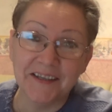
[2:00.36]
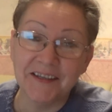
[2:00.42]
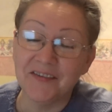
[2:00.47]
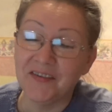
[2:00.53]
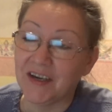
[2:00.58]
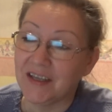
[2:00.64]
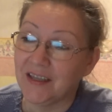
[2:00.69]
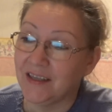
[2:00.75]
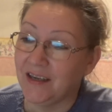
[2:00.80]

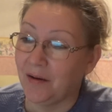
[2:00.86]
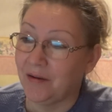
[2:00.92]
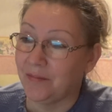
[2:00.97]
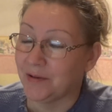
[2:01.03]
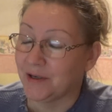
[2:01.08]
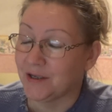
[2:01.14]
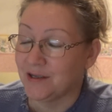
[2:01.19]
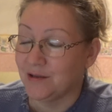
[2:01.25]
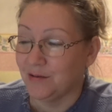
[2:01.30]
два дня
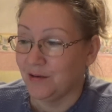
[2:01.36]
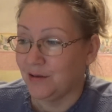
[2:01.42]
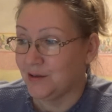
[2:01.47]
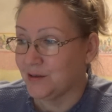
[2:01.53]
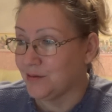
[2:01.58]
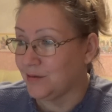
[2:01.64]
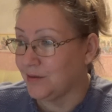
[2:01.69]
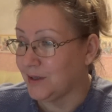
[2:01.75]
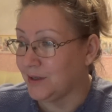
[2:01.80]
прошло или
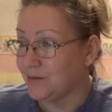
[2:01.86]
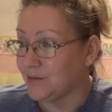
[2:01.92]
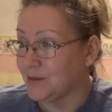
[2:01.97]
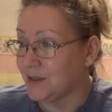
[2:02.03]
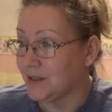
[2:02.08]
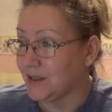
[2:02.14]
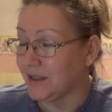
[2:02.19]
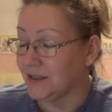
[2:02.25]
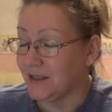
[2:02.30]
сколько
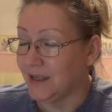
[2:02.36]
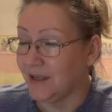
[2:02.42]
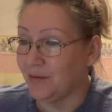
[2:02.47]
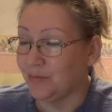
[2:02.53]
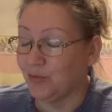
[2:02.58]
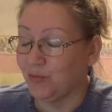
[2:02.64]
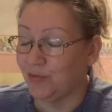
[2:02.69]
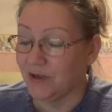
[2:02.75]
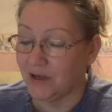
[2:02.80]
уже, когда я
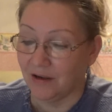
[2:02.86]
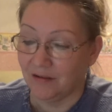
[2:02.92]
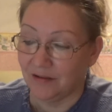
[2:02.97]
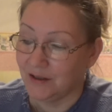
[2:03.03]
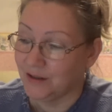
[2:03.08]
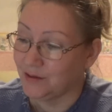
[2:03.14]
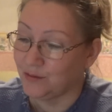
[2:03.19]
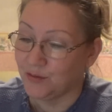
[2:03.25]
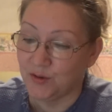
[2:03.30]

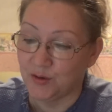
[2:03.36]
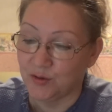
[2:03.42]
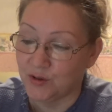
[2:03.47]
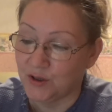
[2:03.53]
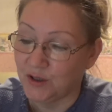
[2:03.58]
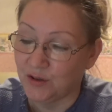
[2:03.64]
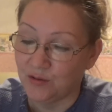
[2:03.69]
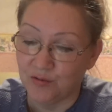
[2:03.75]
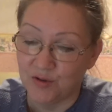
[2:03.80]
опубликовала этот
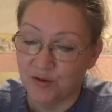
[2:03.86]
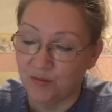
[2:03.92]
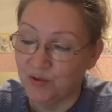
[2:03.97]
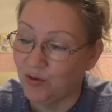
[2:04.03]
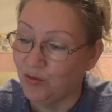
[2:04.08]
сюжет, я тут себе